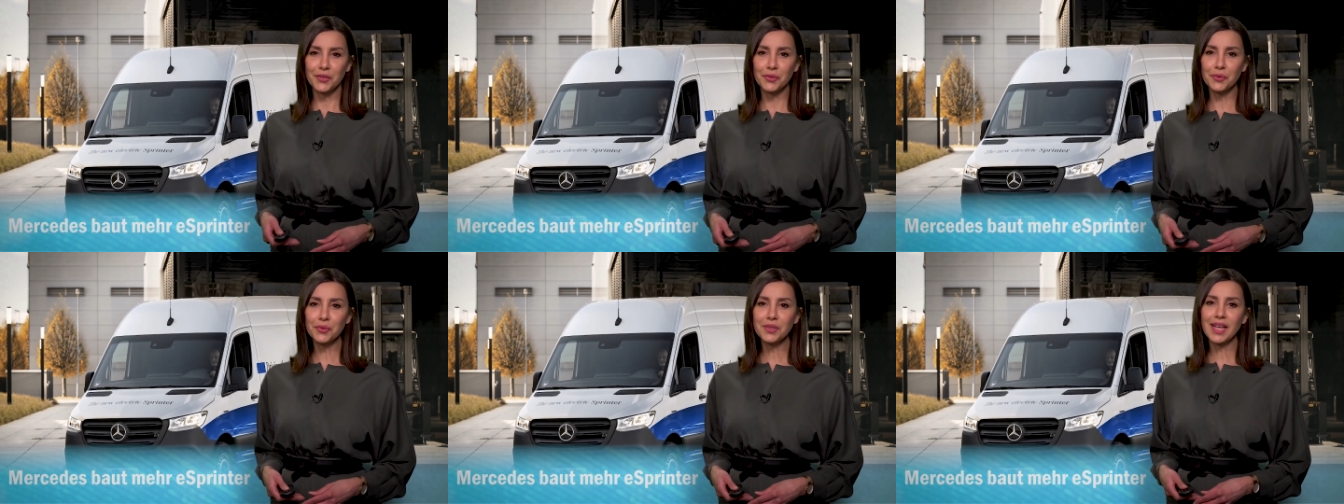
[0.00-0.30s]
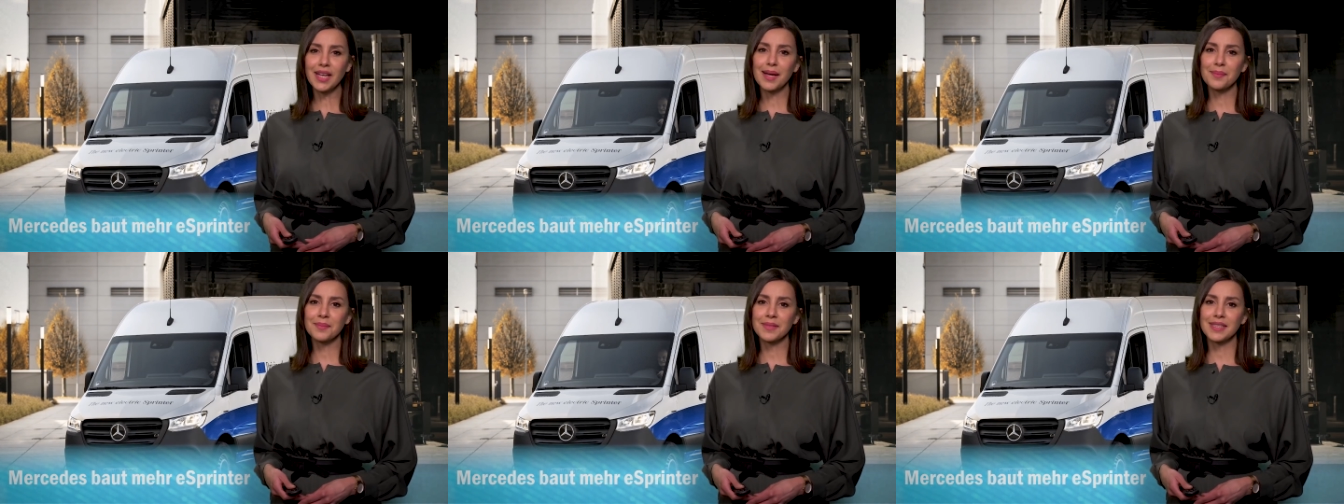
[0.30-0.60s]

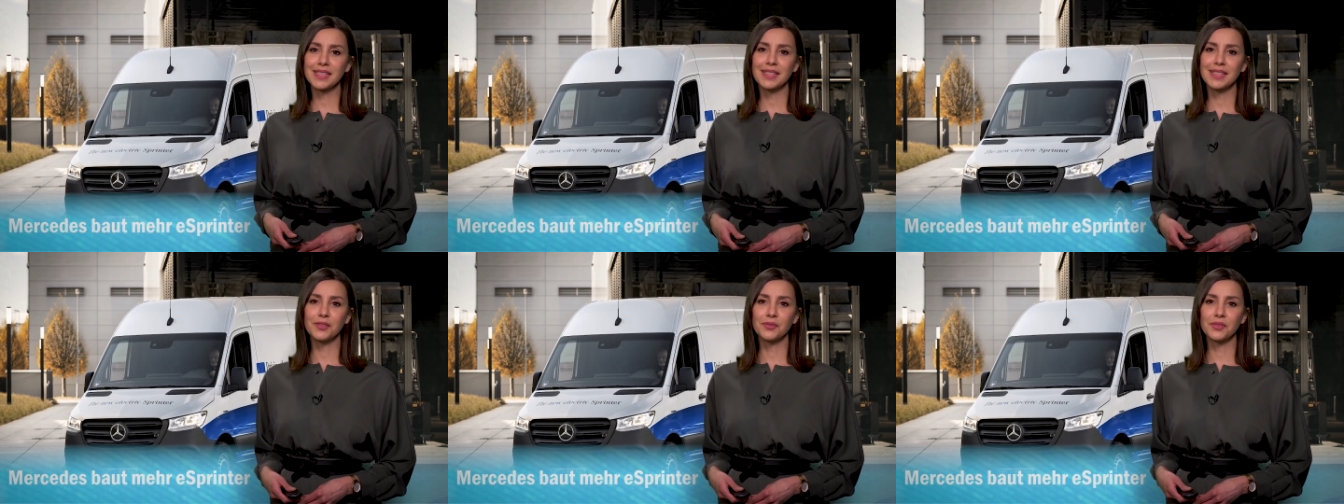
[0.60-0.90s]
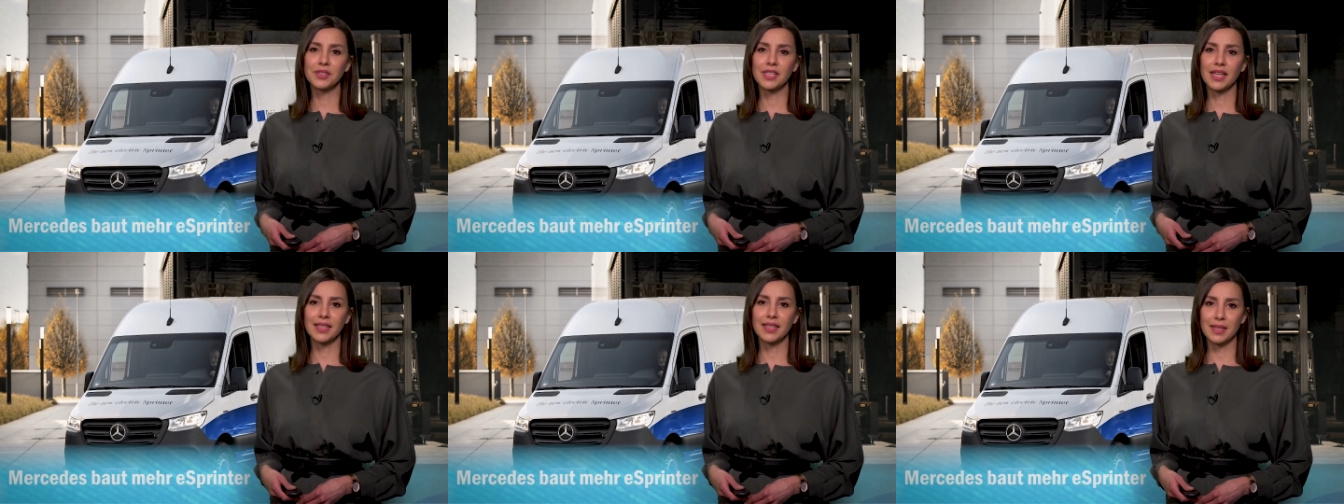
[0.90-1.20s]
Nun haben sich
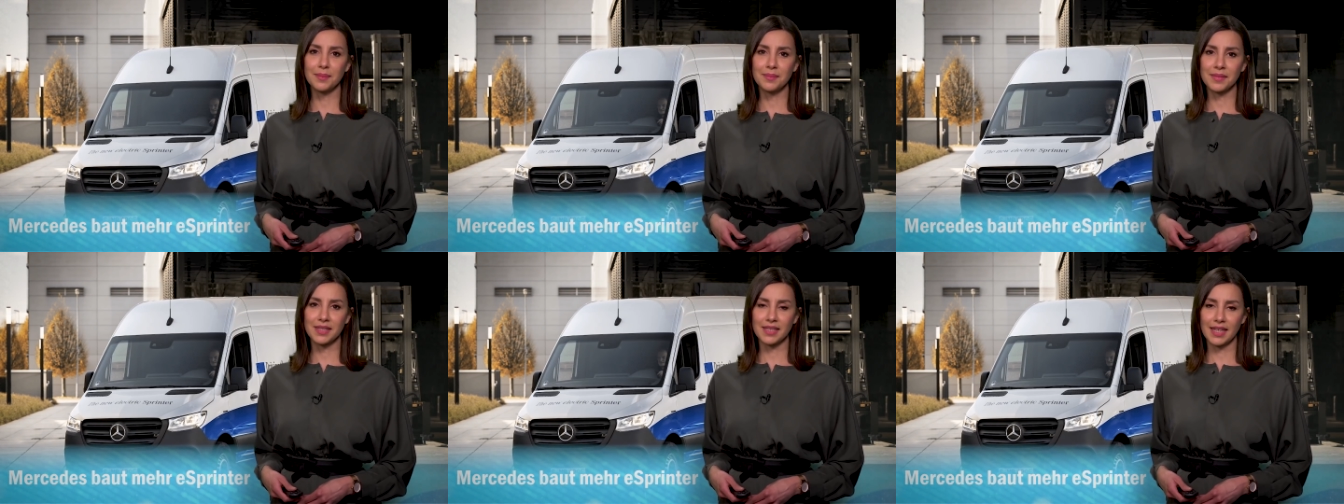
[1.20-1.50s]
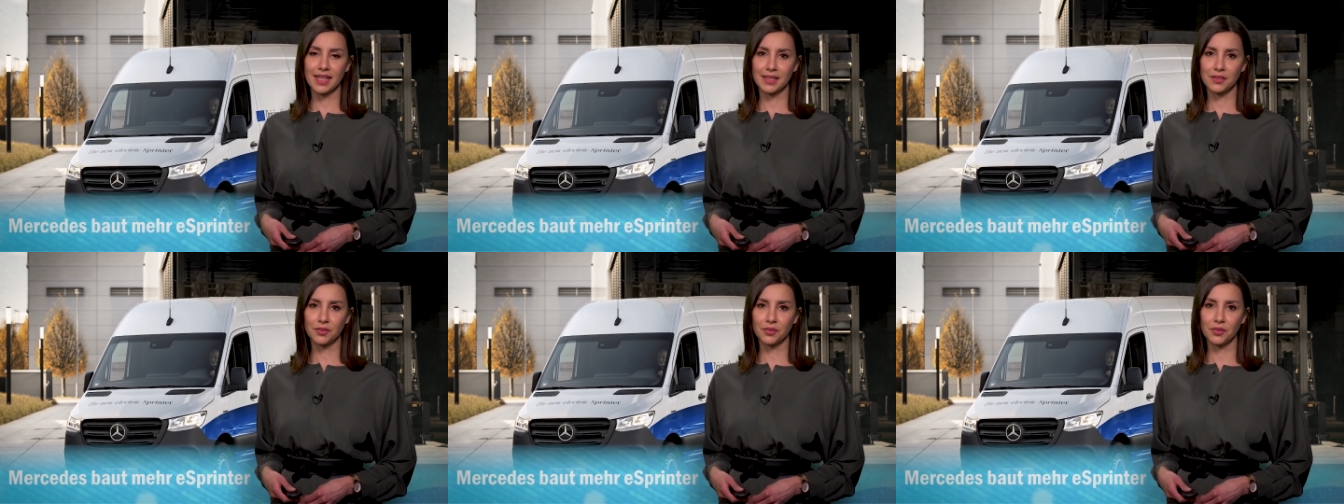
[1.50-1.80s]
die
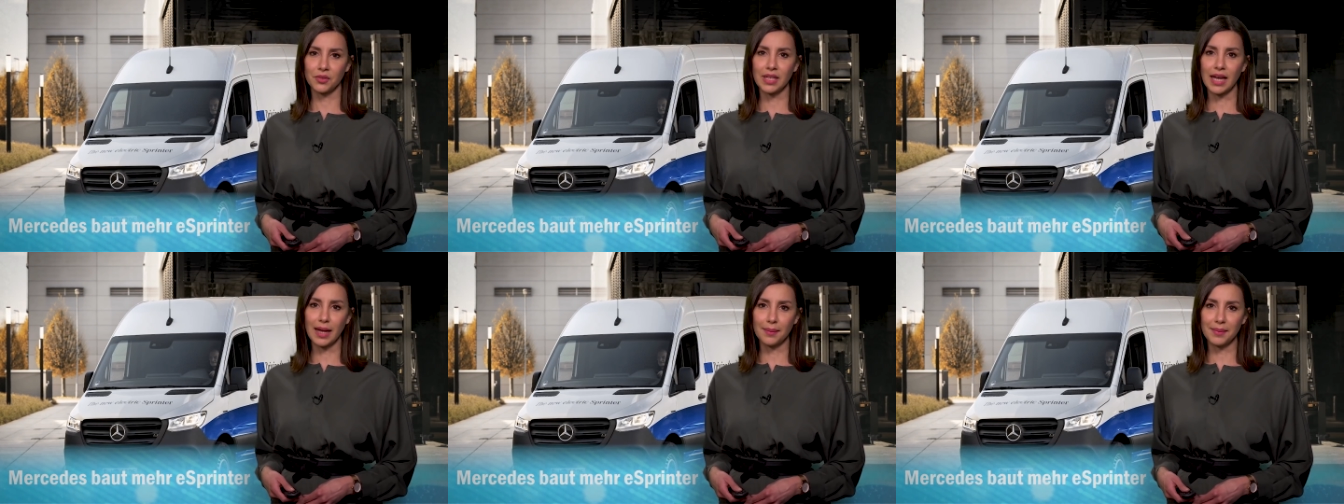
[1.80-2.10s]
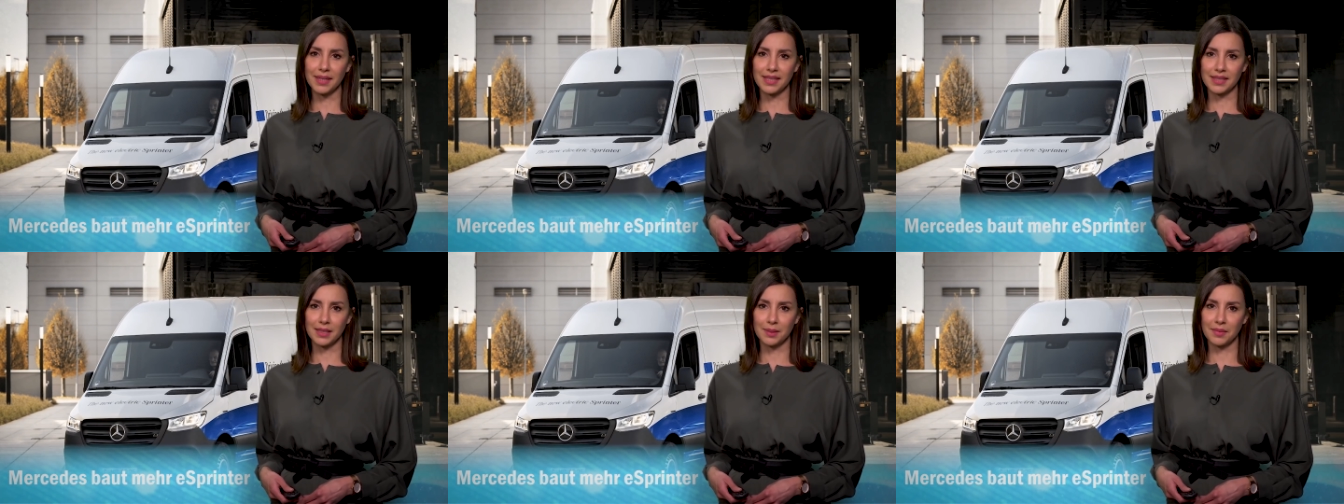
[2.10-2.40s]
Unternehmensleitung und
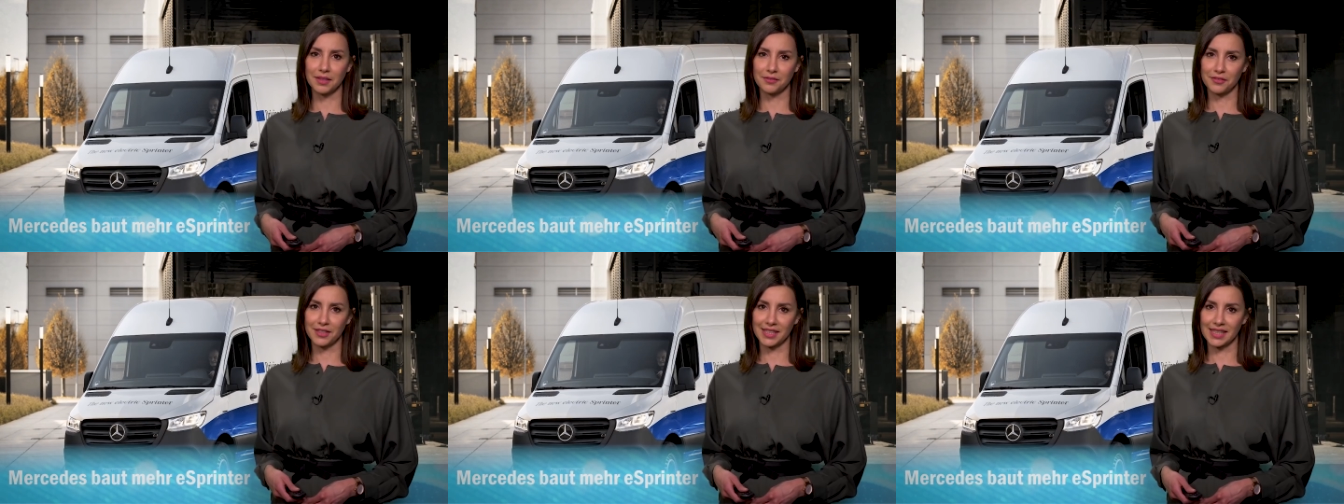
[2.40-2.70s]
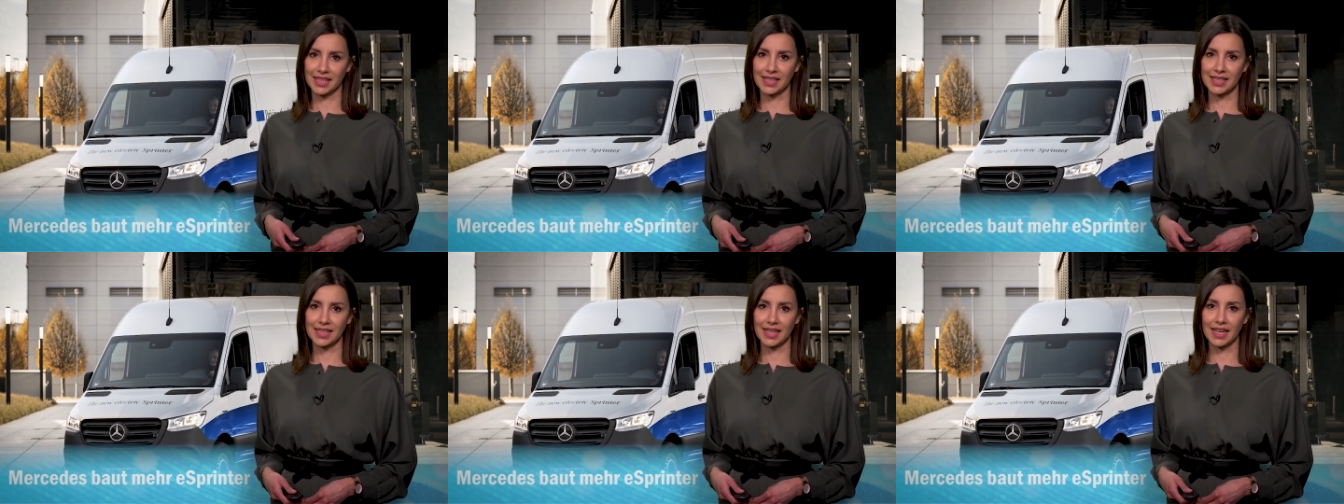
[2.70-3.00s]

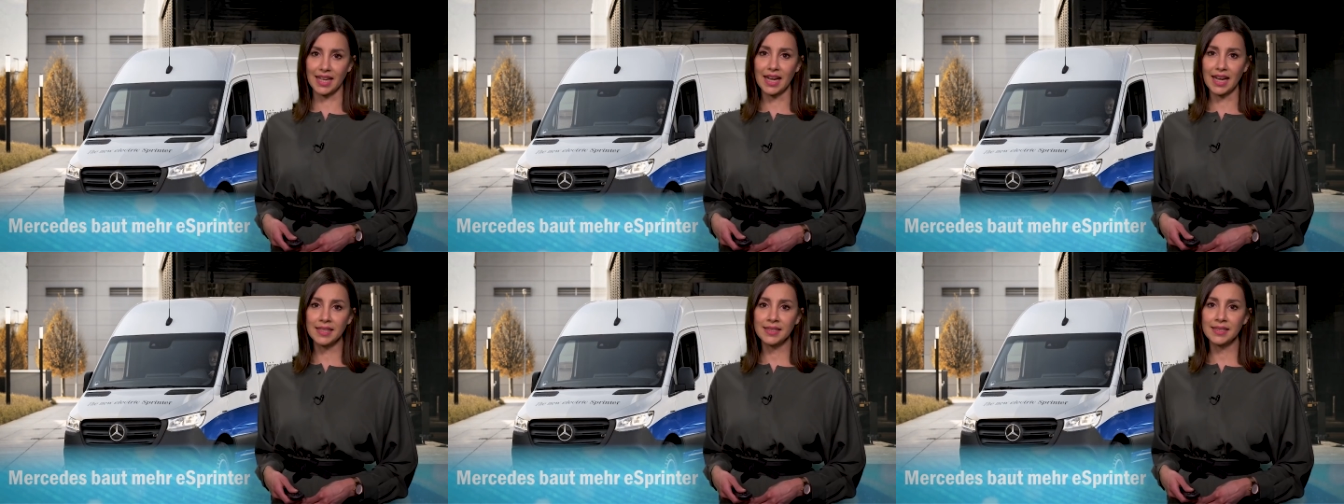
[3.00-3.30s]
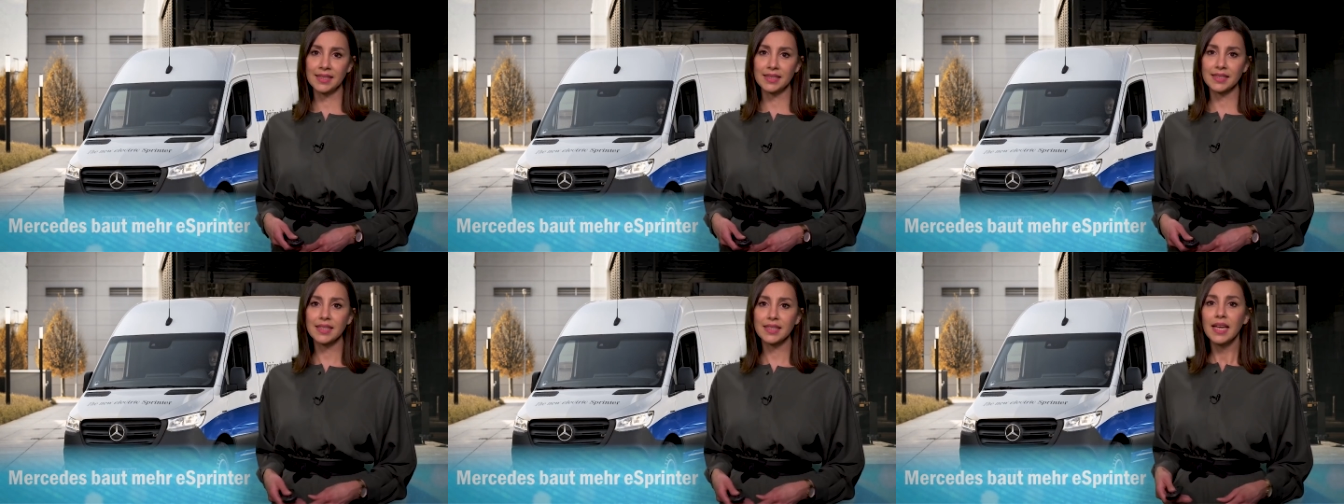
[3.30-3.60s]
Arbeitnehmervertreter
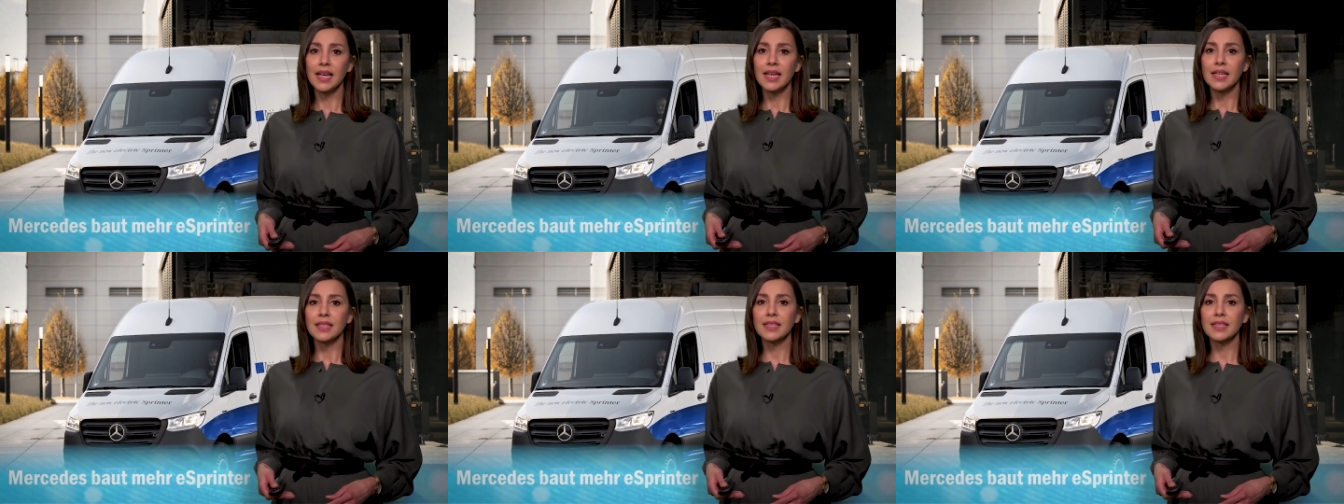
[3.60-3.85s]
geeinigt,